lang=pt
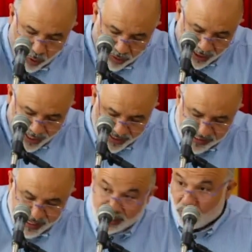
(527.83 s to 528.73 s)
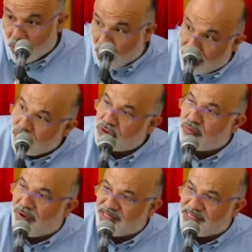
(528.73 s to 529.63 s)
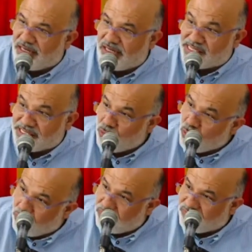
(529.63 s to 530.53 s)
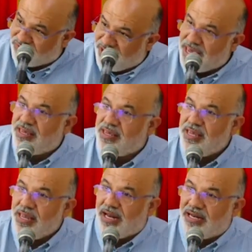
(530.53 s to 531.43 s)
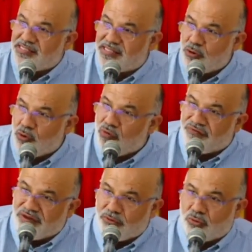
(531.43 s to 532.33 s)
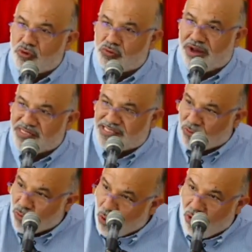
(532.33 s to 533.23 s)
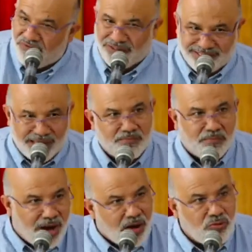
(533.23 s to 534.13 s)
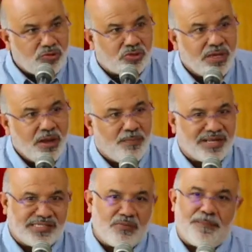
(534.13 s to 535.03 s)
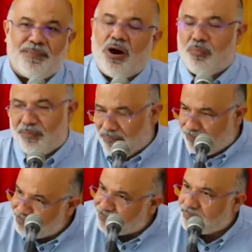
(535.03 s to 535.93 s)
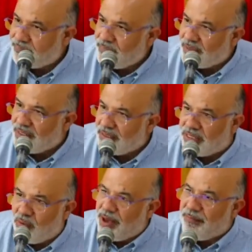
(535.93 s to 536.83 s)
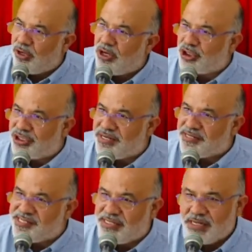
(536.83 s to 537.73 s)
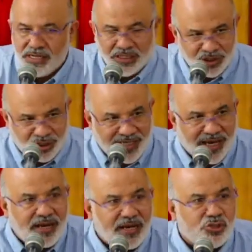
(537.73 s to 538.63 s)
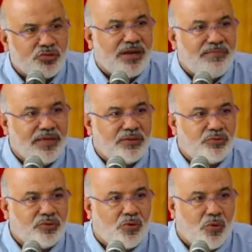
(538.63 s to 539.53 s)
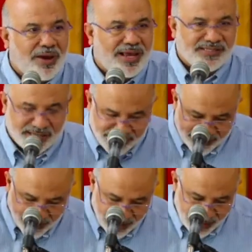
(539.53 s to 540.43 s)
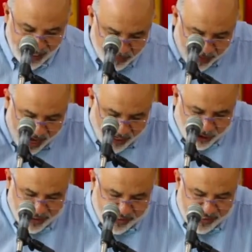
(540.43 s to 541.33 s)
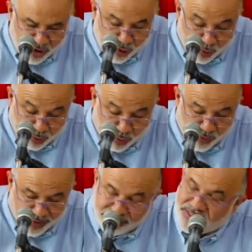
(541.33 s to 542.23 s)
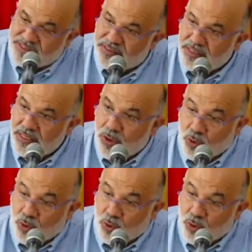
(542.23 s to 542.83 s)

Eles têm olhos, mas eles não veem, eles têm ouvidos, mas não ouvem, têm mãos, mas não apalpam. Não há a menor chance de relacionamento com essas imagens e esculturas. O